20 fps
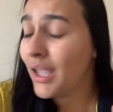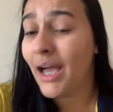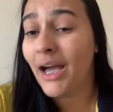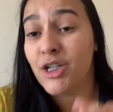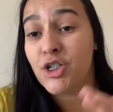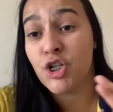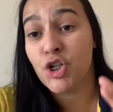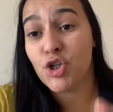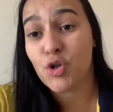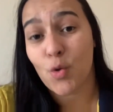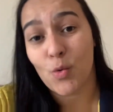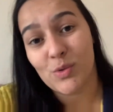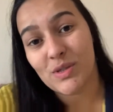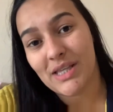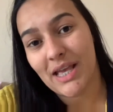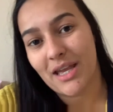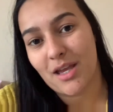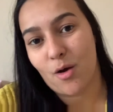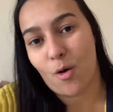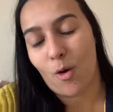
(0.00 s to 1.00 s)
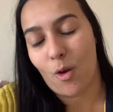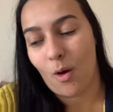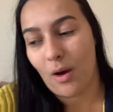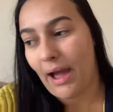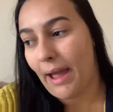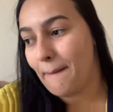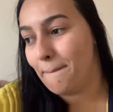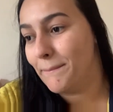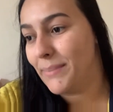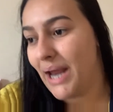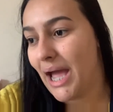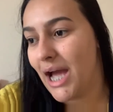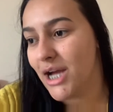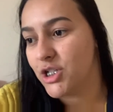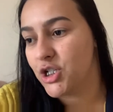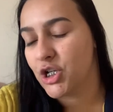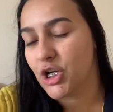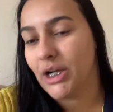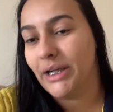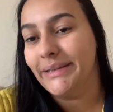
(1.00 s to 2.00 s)
a gente consegue colocar em
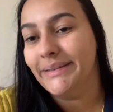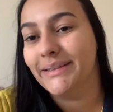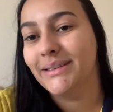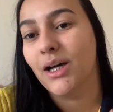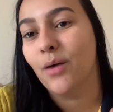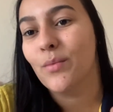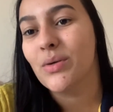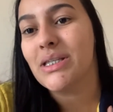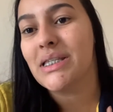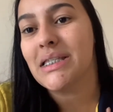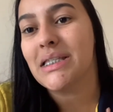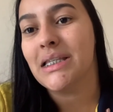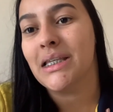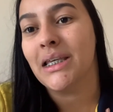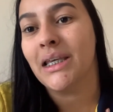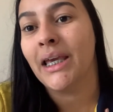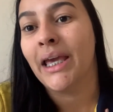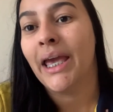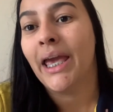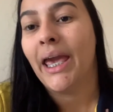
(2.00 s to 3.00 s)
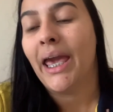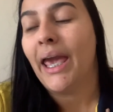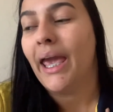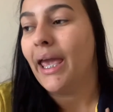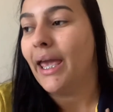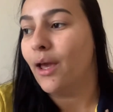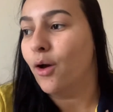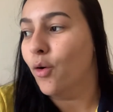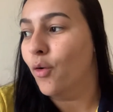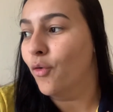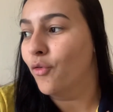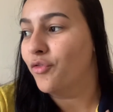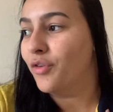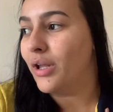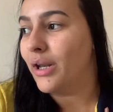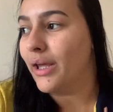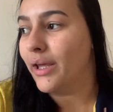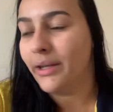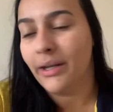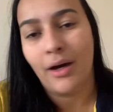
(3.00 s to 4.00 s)
prática. Então, assim, eu
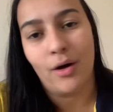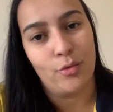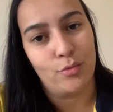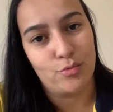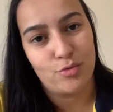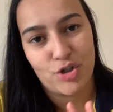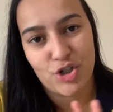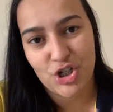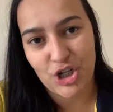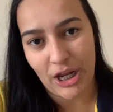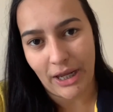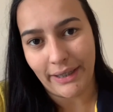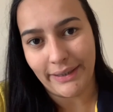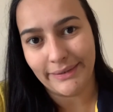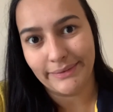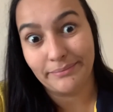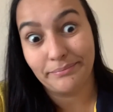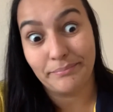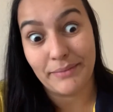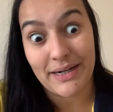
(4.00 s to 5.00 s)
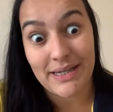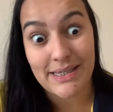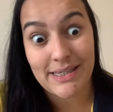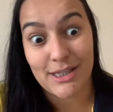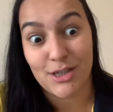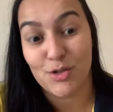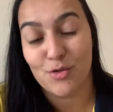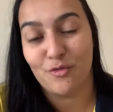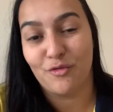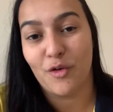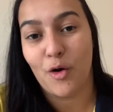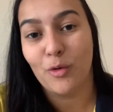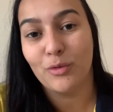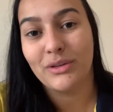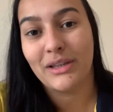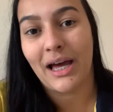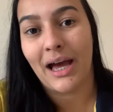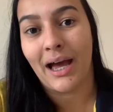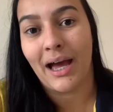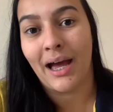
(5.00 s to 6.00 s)
falei, não, chega, preciso
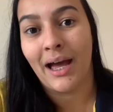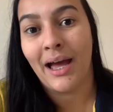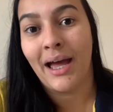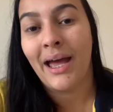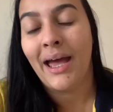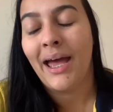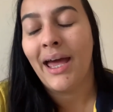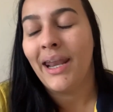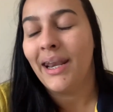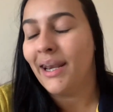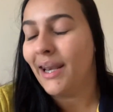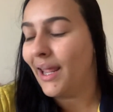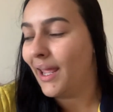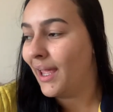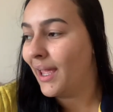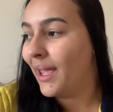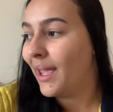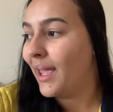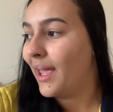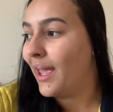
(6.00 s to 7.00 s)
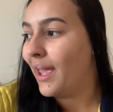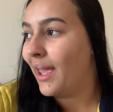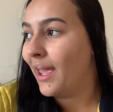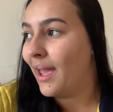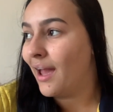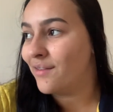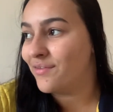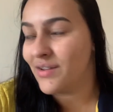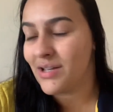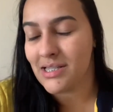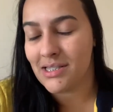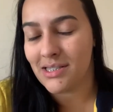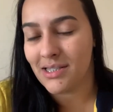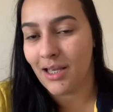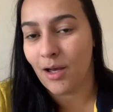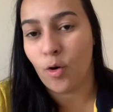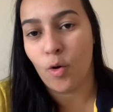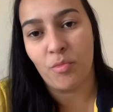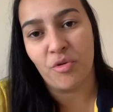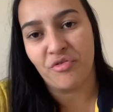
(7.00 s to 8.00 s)
voltar né, é, a
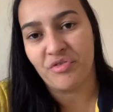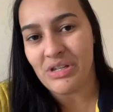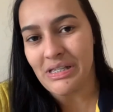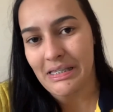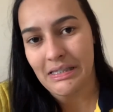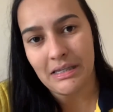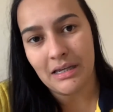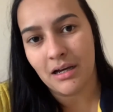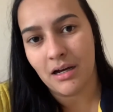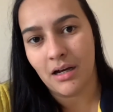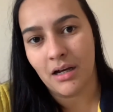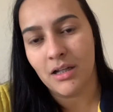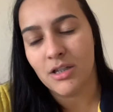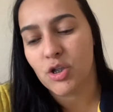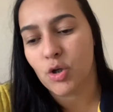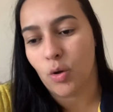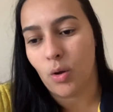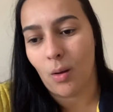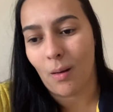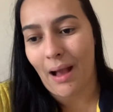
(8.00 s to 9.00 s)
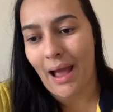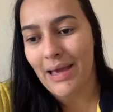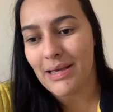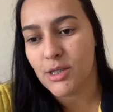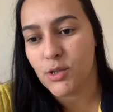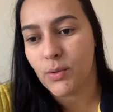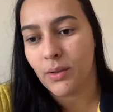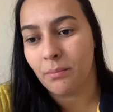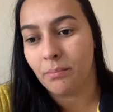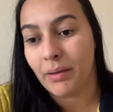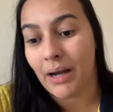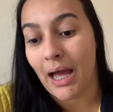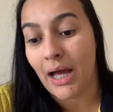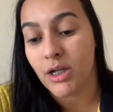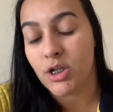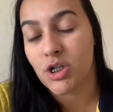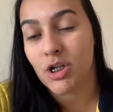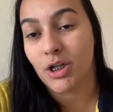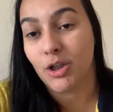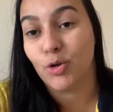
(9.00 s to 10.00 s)
fazer como eu fazia antes, colocar isso em
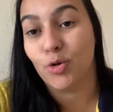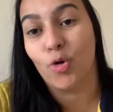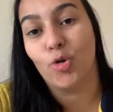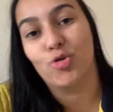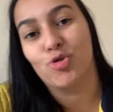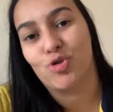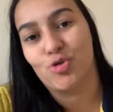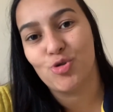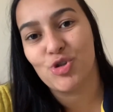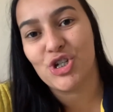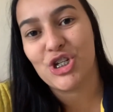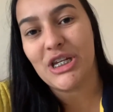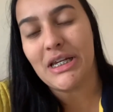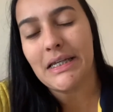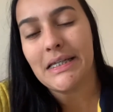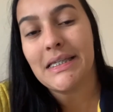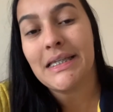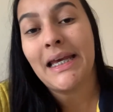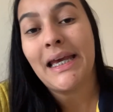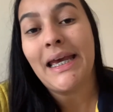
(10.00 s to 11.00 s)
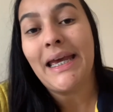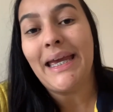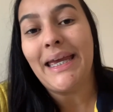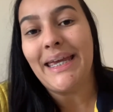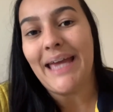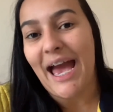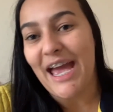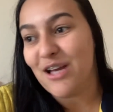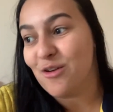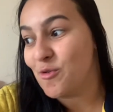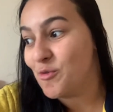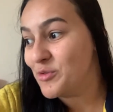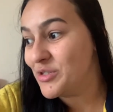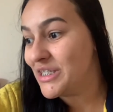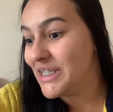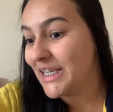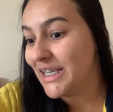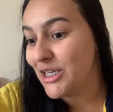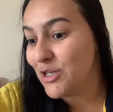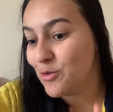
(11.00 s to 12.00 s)
prática todos os dias. E aí
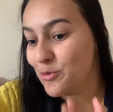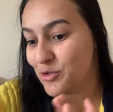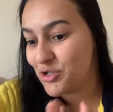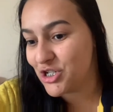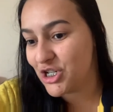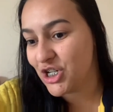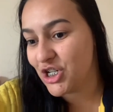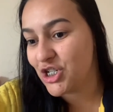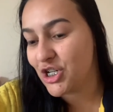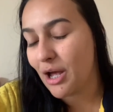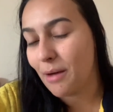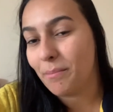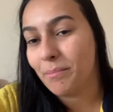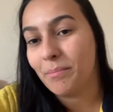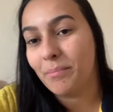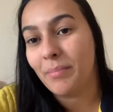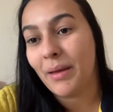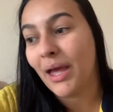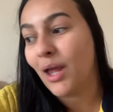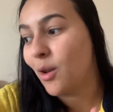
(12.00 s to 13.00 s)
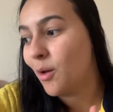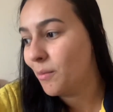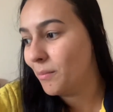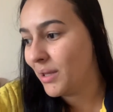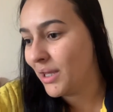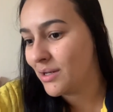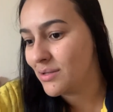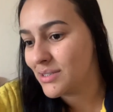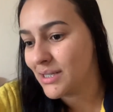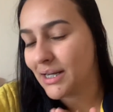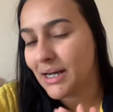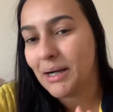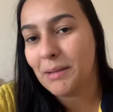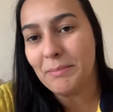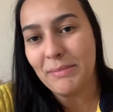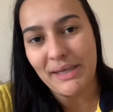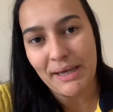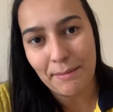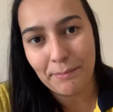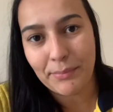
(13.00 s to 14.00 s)
consegui hoje deixar pelo menos a
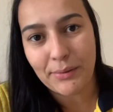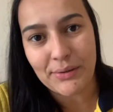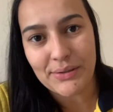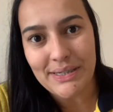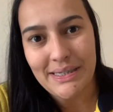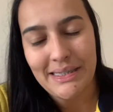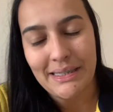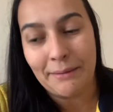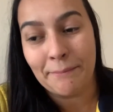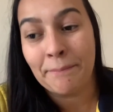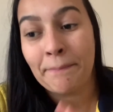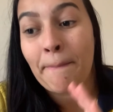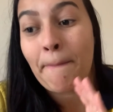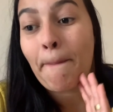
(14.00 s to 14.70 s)
caminha posta.